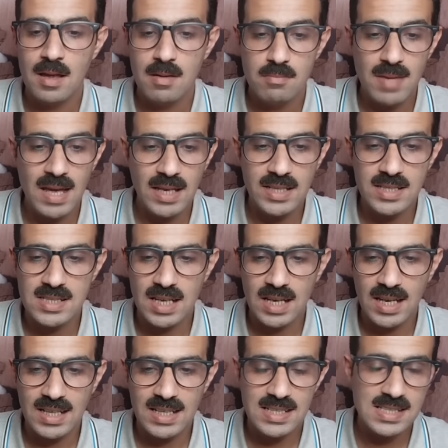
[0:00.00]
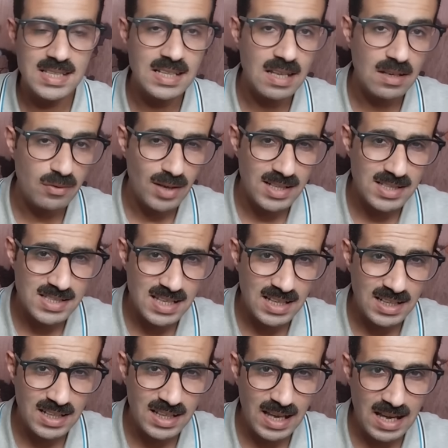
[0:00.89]
ما إذا كانت ستفعل
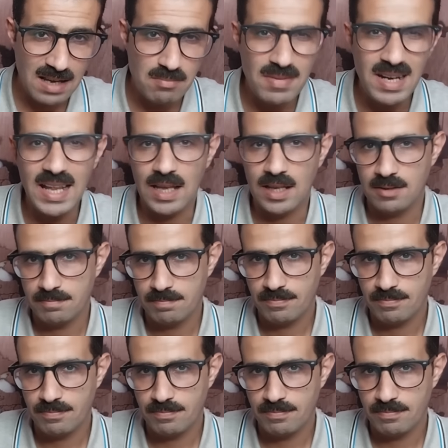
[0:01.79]
ذلك أم لا